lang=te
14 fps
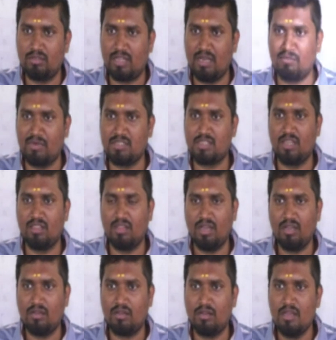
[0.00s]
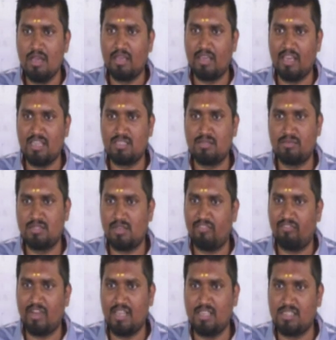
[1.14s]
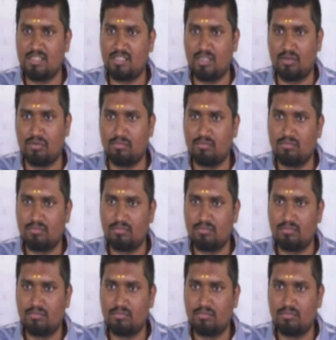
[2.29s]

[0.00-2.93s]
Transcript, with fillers: త్రీ మంత్స్ కింద కేసు ఫైల్ చేసినారు